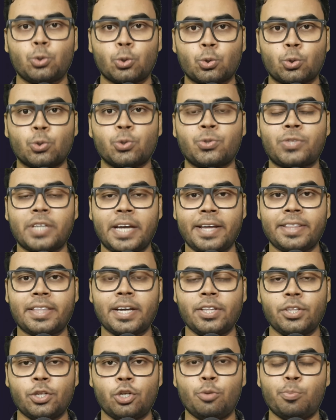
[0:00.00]
तो दोस्तों ये
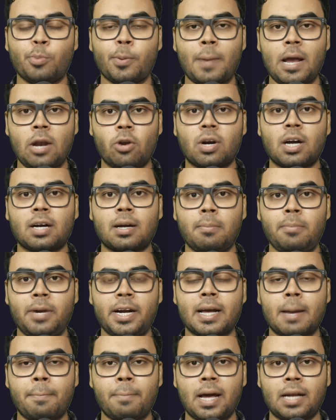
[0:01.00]
था इन दोनों मोबाइलों का
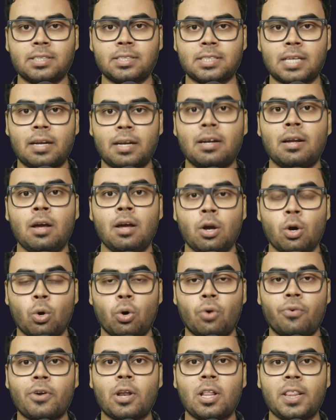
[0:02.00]
कंप्लीट कंपैरिजन
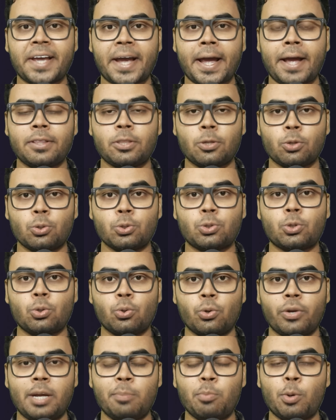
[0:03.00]
ओवरऑल दिखाए तो
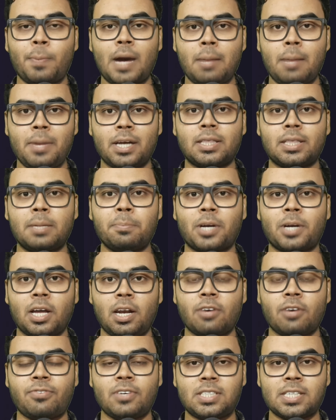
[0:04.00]
दोस्तों दोनों मोबाइल में एकदम
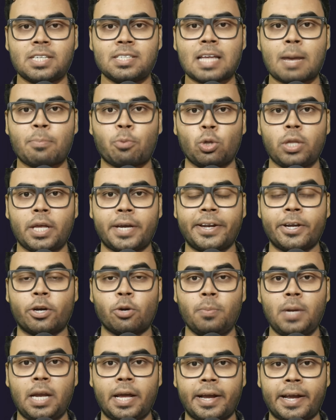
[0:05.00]
क्लियर फीचर्स आपको देखने
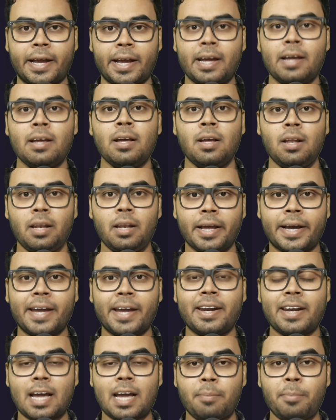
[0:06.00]
को मिलेंगे
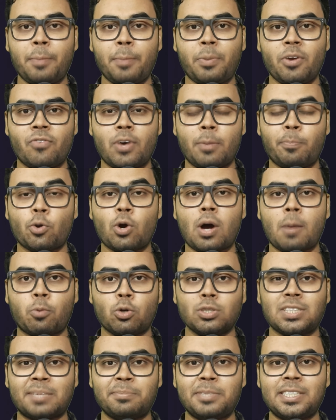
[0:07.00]
लेकिन Realme P1 Pro
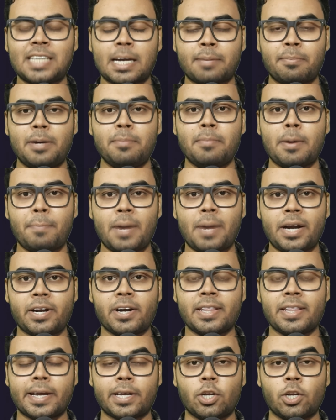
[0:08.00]
आपको सभी सेगमेंट में
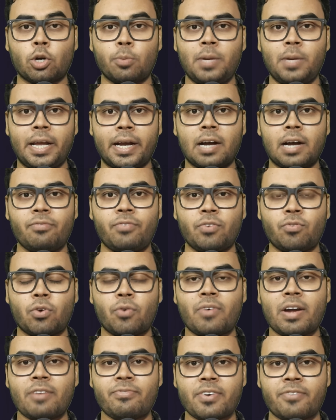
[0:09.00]
बेटर देखने को मिलेगा
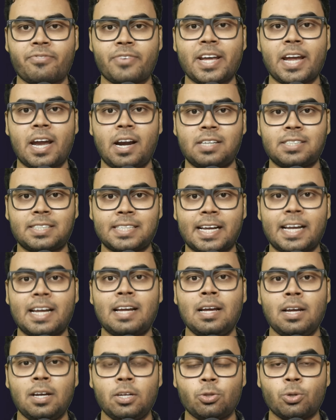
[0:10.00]
Vivo Y58 से
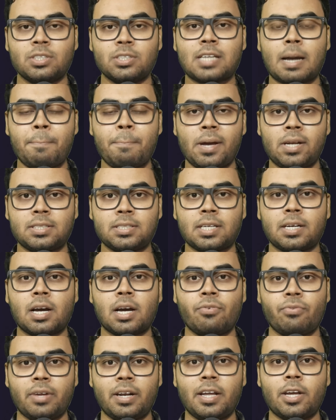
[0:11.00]
तो इस कंपैरिजन
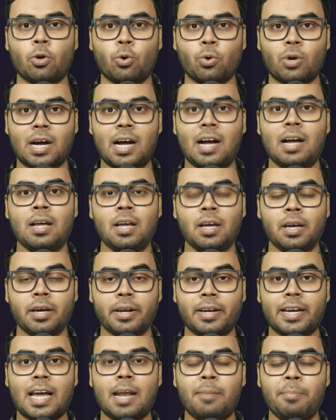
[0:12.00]
का विनर होगा
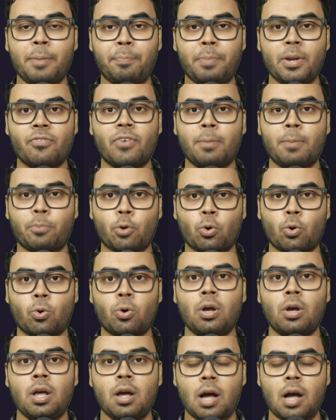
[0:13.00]
Realme P1 Pro
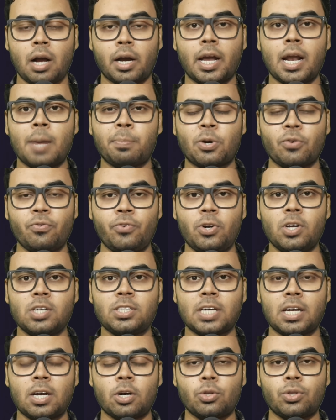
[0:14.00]
अगर आपको वीडियो
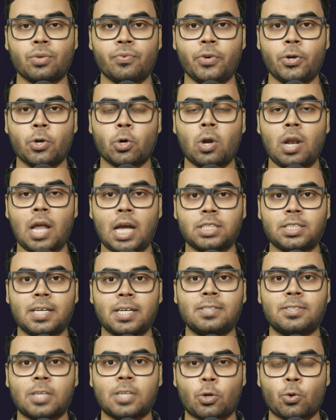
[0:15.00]
अच्छा लगा तो वीडियो को लाइक
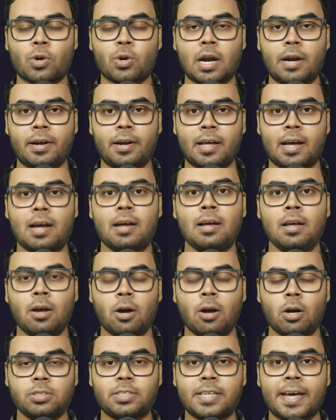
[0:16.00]
शेयर जरूर करना
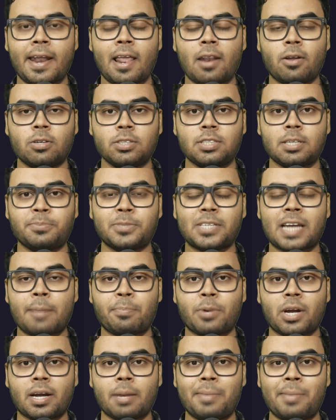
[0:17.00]
और चैनल को
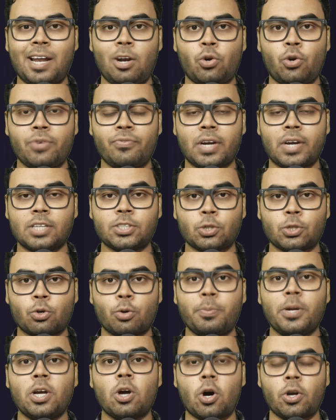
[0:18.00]
सब्सक्राइब करके बेल नोटिफिकेशन
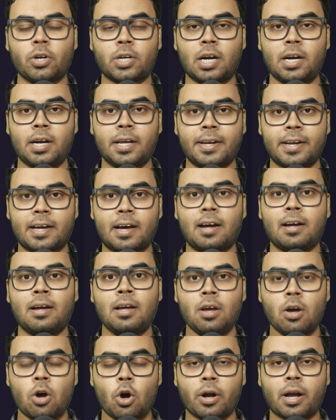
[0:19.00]
को भी ऑन कर लेना
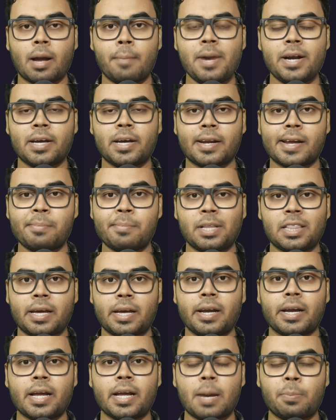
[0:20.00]
और कमेंट करके
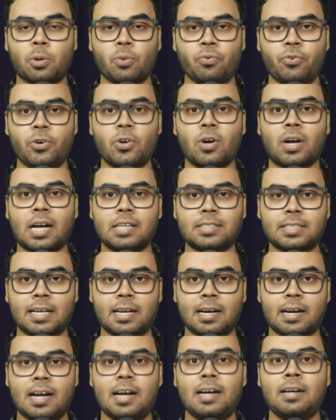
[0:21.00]
बताना कि आपको वीडियो कैसा
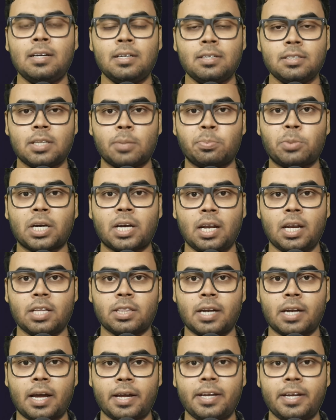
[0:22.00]
लगा तब तक के
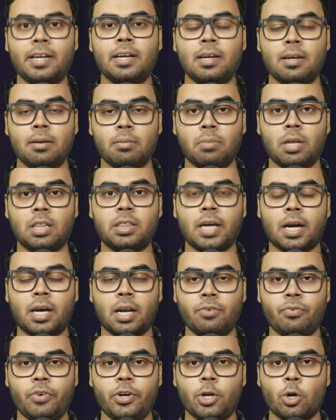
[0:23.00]
लिए इतना ही मिलता
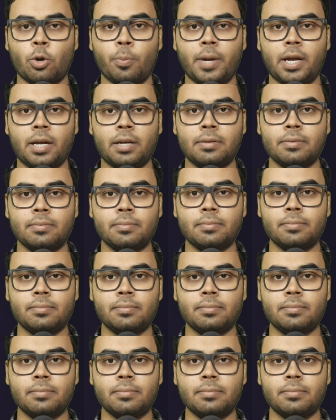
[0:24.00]
अगले वीडियो में